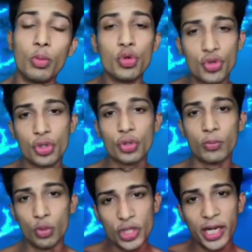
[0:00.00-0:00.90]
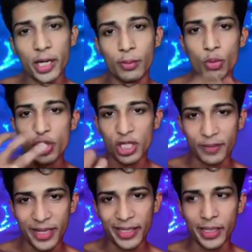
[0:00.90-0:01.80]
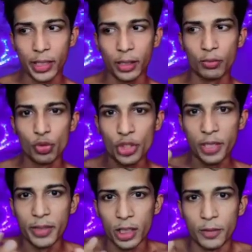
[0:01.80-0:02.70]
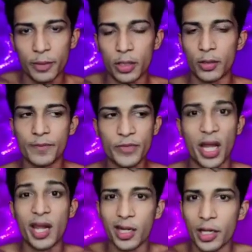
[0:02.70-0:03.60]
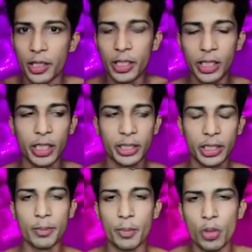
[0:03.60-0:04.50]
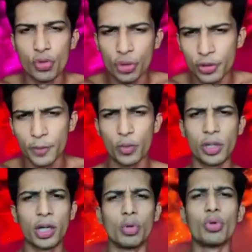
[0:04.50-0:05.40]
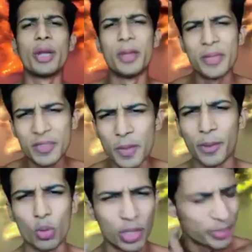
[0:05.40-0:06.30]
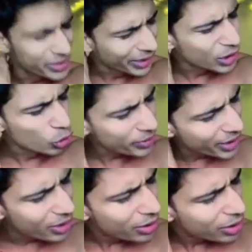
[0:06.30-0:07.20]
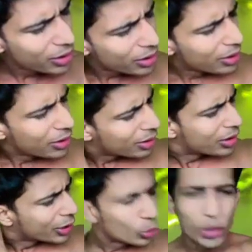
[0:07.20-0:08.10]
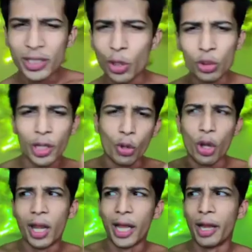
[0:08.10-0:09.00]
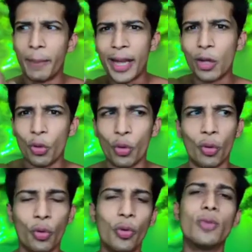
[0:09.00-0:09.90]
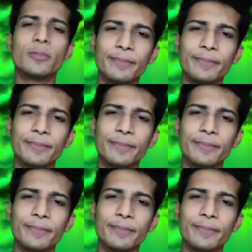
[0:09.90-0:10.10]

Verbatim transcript: मुझ मुझे मुझे दबाने के लिए मुझे मतलब अलग करने के लिए कि मैं मनोज को सपोर्ट ना करूं या मैं बीच में पढ़ू ना बेसिकली जो भी है तो इधर उधर कॉल लगा रहा भाई लोगों को